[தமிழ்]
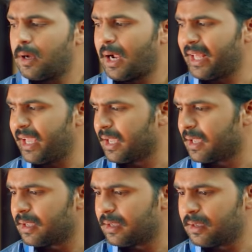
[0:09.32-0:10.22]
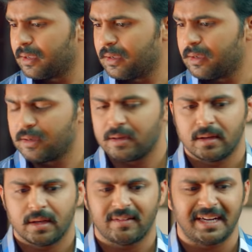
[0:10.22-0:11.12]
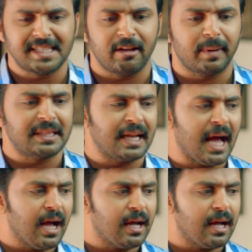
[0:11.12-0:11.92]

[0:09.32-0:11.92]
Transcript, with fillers: அண்ணே என்னப்பா என் வண்டி சாவி பாத்தீங்க